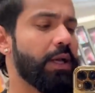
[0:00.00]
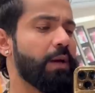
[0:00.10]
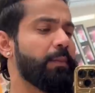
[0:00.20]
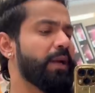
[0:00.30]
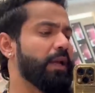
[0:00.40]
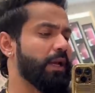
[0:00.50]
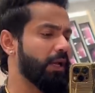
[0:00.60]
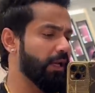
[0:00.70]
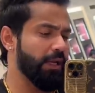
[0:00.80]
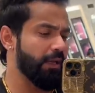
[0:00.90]
हम ना ले रहे
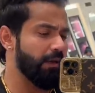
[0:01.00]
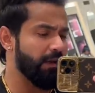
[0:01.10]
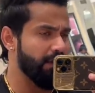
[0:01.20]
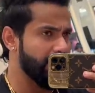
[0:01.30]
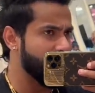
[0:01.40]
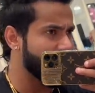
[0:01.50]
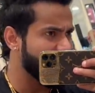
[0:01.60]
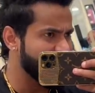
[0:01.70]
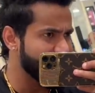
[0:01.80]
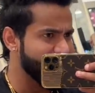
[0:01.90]
इतने
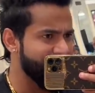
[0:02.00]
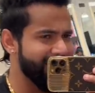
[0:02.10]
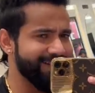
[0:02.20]
पैसे भी ना